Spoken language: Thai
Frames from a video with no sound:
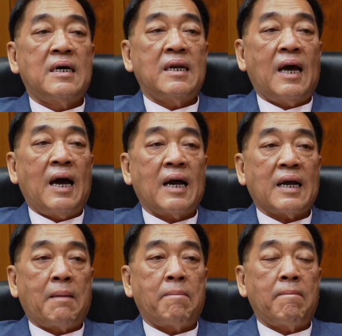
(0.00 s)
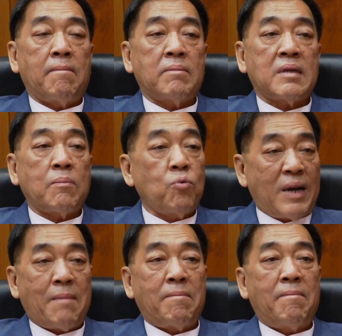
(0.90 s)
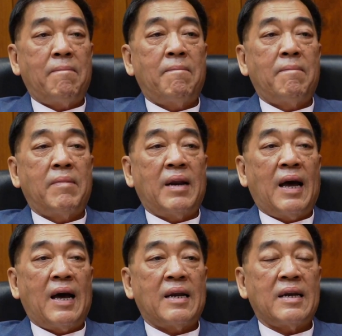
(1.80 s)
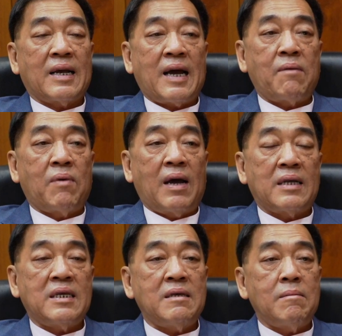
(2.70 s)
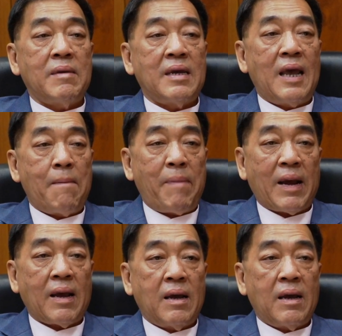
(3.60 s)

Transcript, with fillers: นะฮะกับทางผู้นำนะฮะในการเวลาที่มีเอเปก